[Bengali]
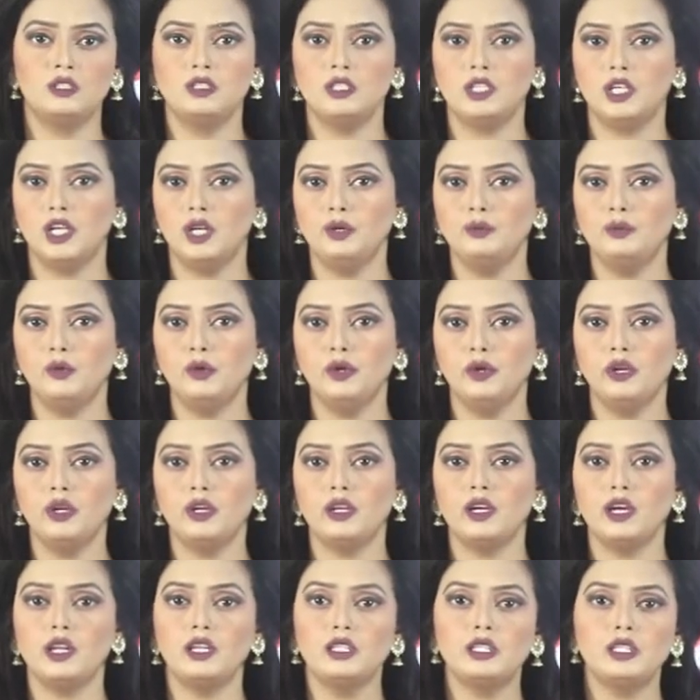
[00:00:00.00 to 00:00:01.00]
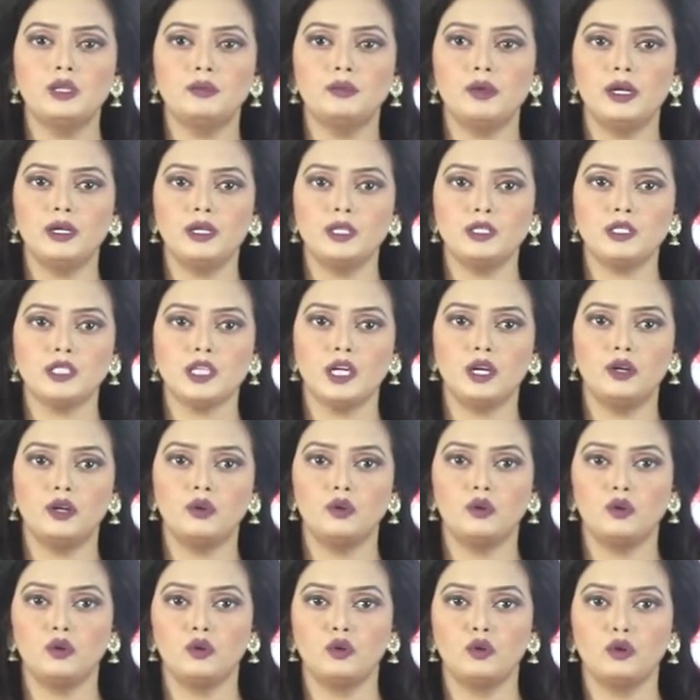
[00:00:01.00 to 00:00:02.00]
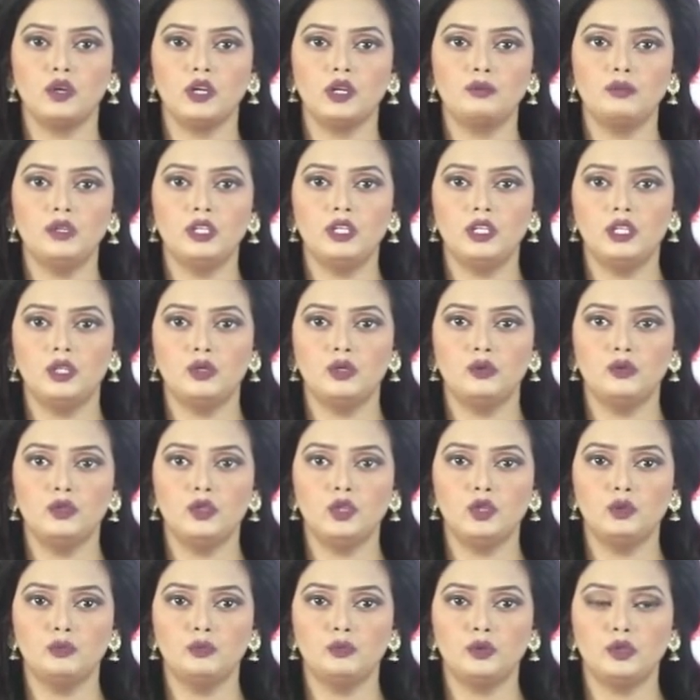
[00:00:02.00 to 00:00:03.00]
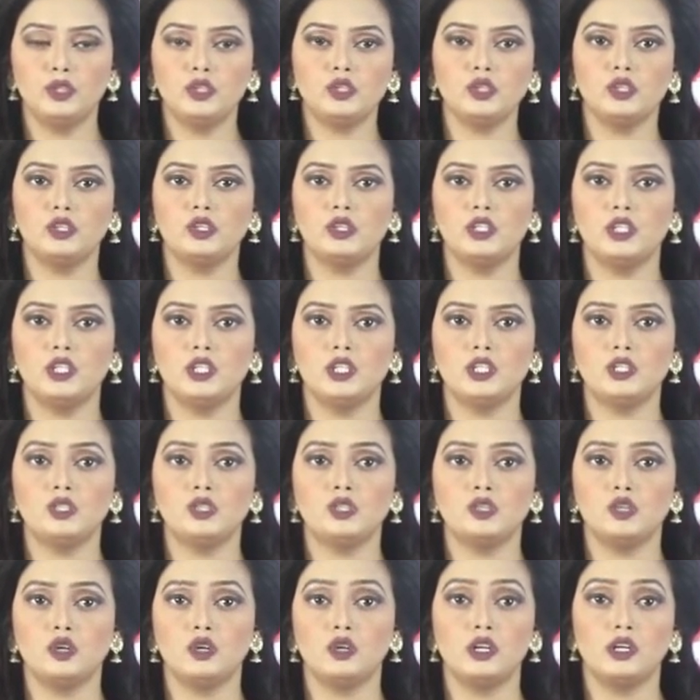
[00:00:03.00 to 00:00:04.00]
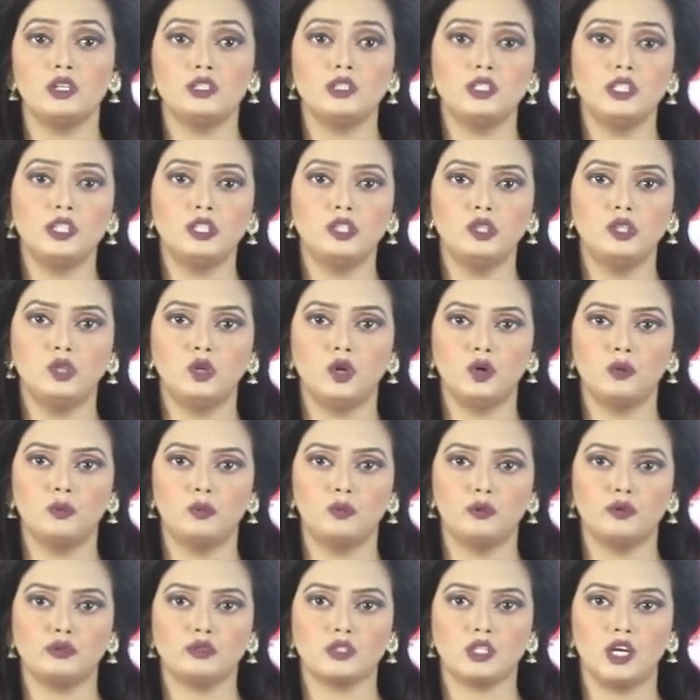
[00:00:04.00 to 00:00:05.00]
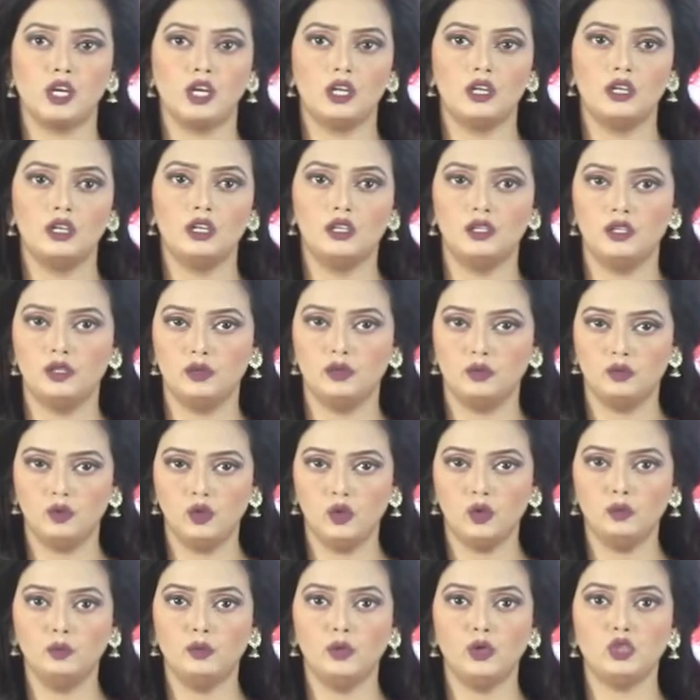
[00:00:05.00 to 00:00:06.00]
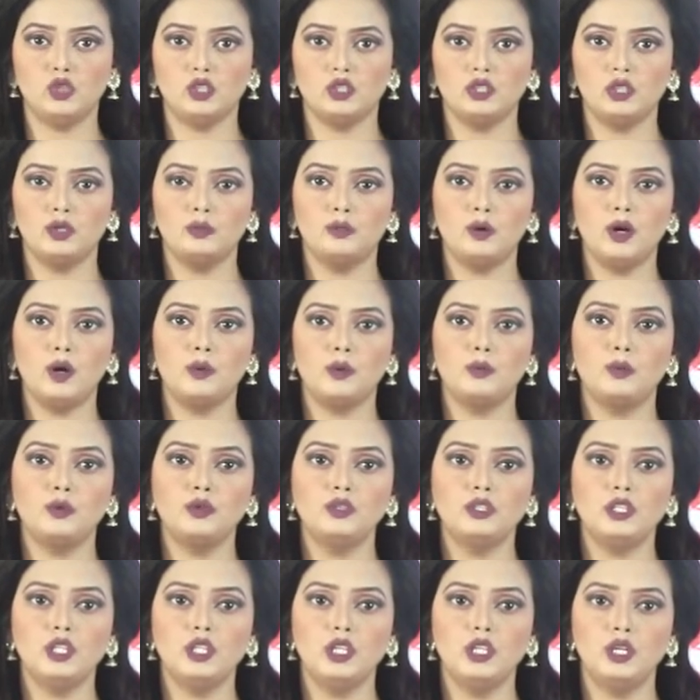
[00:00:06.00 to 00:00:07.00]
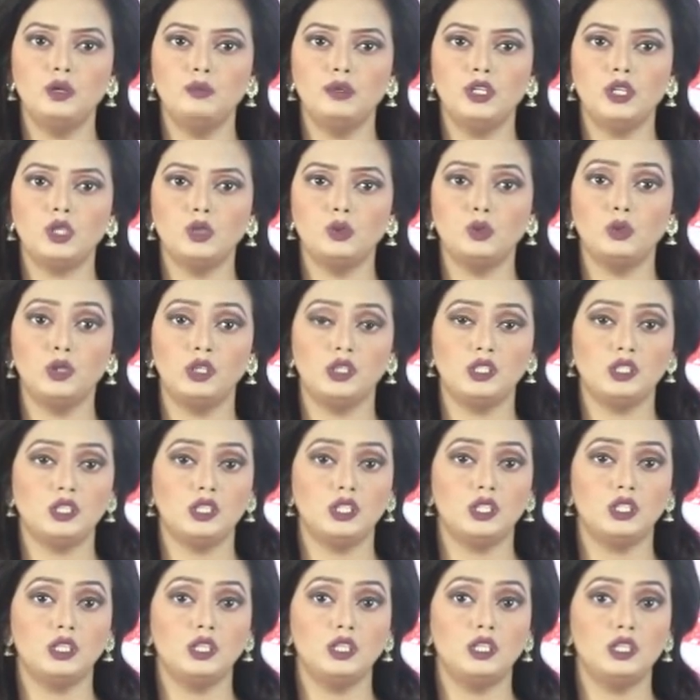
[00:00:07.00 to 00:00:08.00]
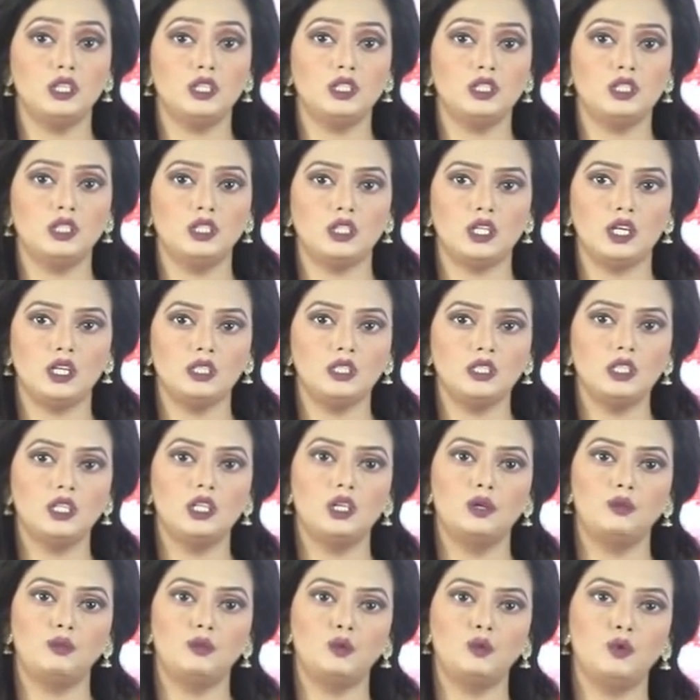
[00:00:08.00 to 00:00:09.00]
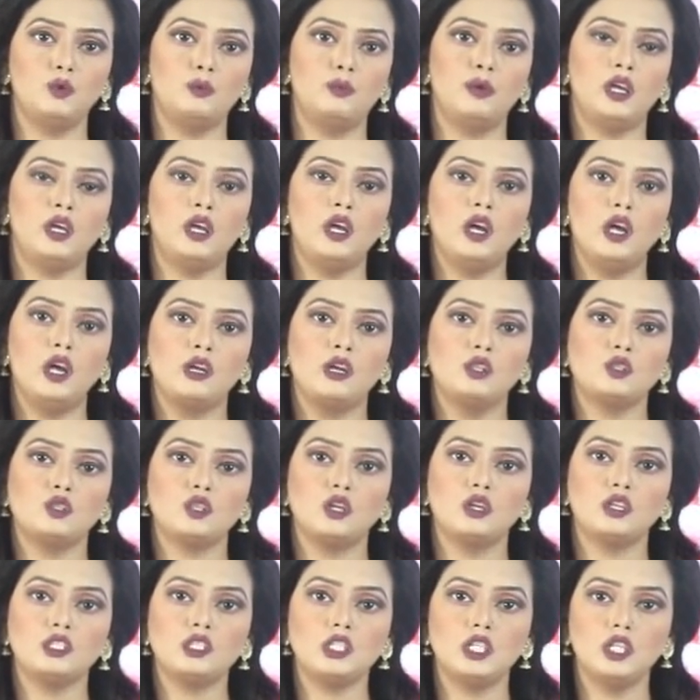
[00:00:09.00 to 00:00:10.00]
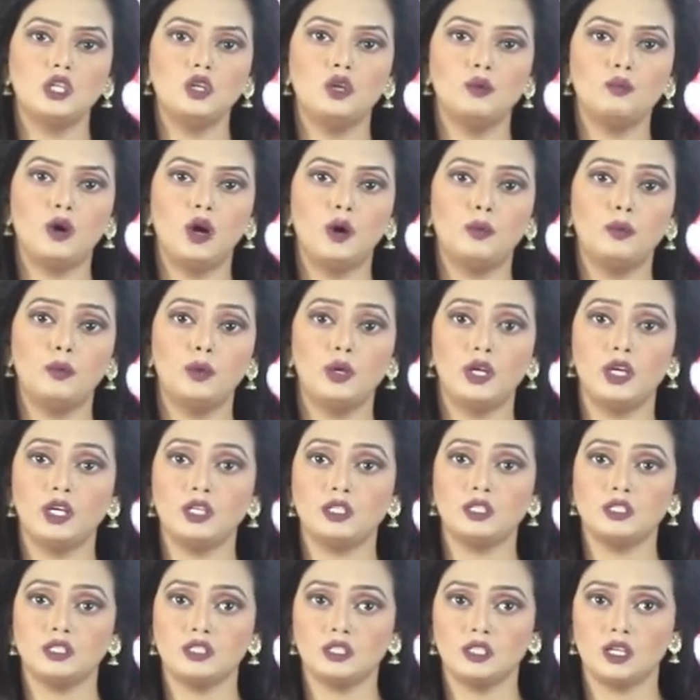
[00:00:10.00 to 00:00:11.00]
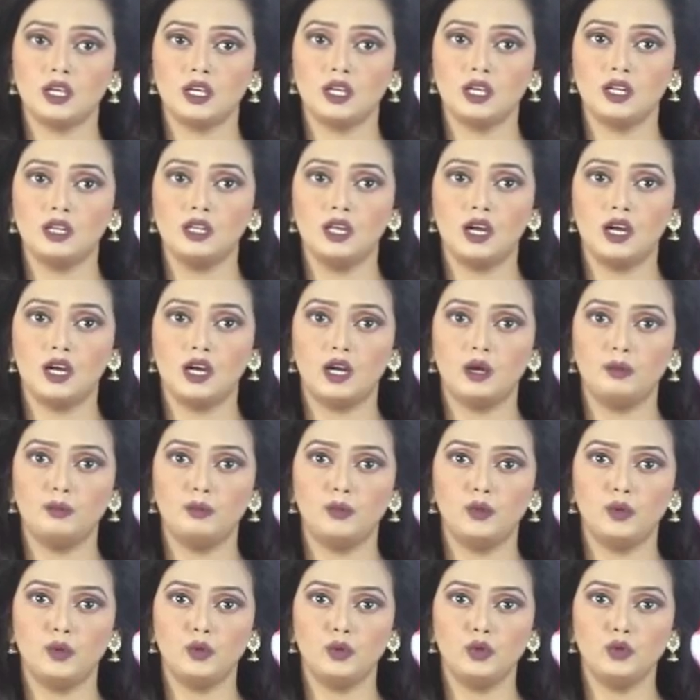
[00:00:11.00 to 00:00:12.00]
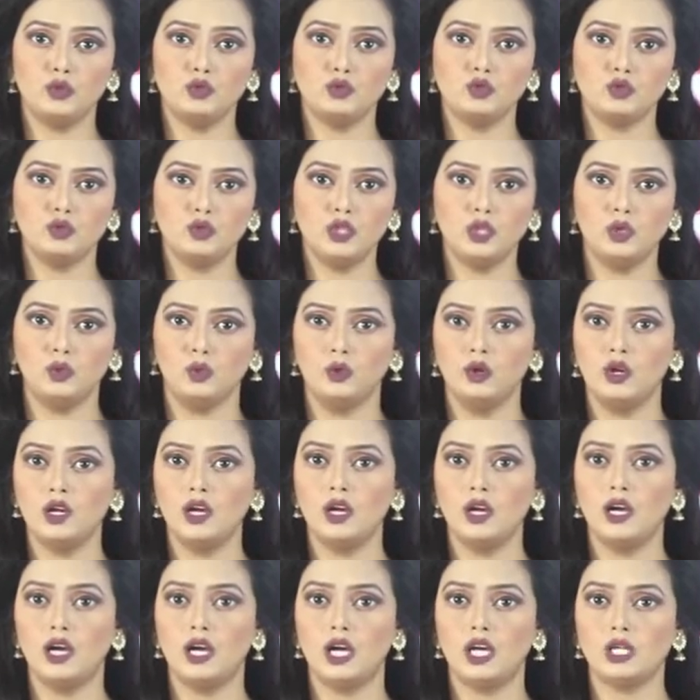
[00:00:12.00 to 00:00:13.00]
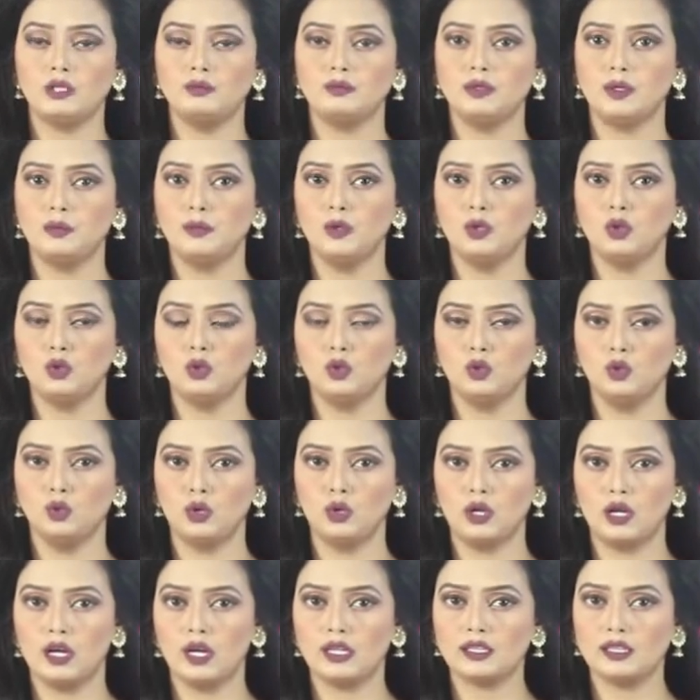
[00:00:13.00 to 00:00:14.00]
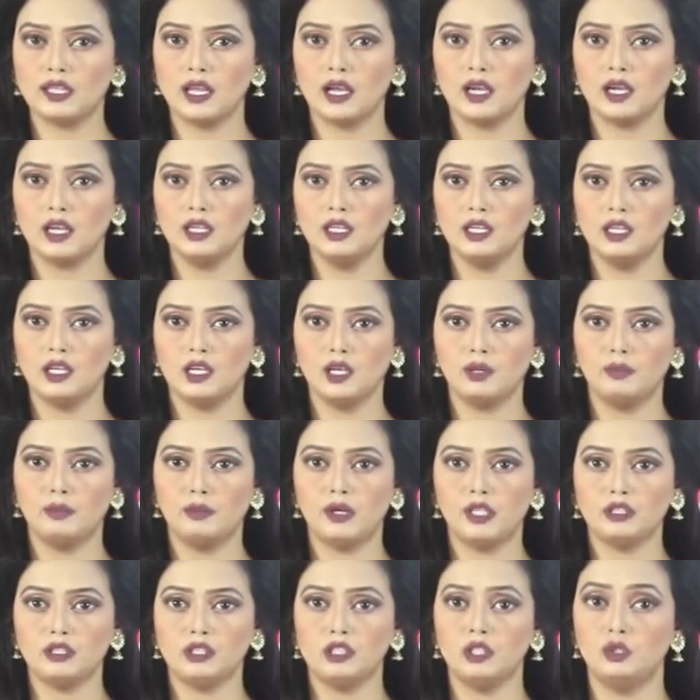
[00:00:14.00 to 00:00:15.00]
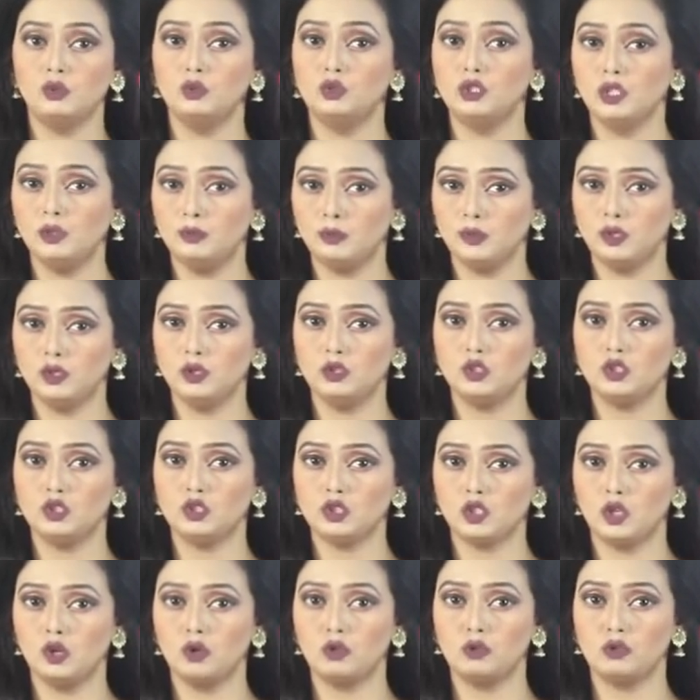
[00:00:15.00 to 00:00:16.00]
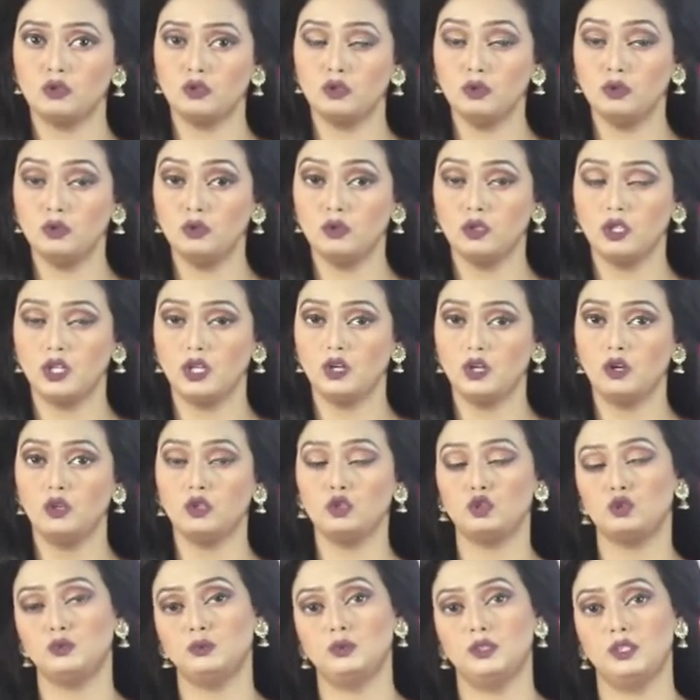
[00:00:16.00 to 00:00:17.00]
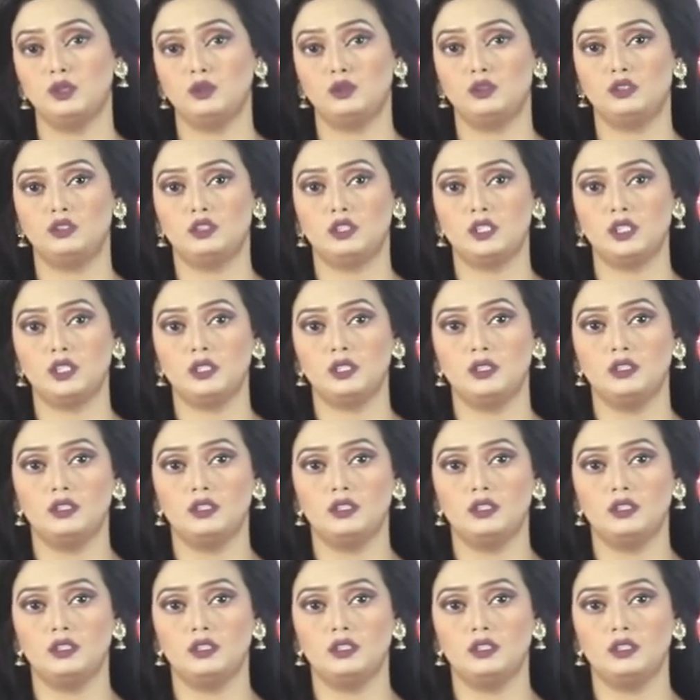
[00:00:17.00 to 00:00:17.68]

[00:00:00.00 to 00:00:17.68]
শেরপুরে নালিতাবাড়ি চার নং নয়াবিল ইউনিয়ন পরিষদের জরাজীর্ণ অবস্থা এই ইউনিয়ন পরিষদের ভবনটি নির্মিত হয়েছে দেশ স্বাধীনের পূর্বে জরাজীর্ণ ভবনের চাল আর প্রয়োজনীয় আসবাবপত্র না থাকায় এলাকাবাসী নথিপত্র সংরক্ষণে অসুবিধা হচ্ছে